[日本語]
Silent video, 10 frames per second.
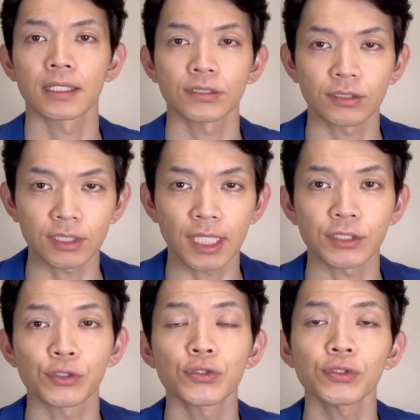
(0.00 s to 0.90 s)
続いて
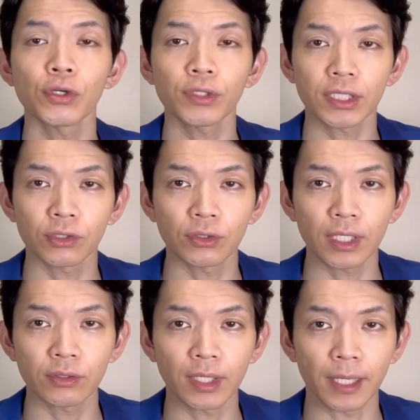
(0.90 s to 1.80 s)
重要な
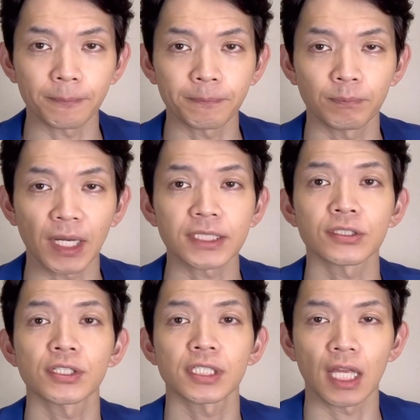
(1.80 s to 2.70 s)
キューアンドエー、抜
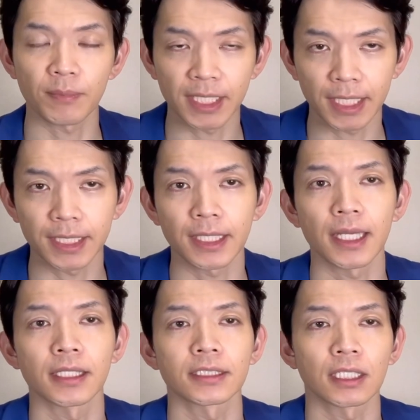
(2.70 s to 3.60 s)
粋して見ていきた
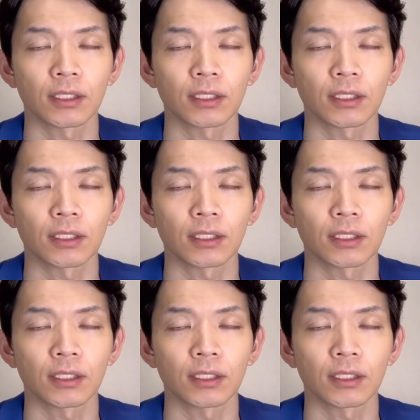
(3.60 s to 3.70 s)
いんですけど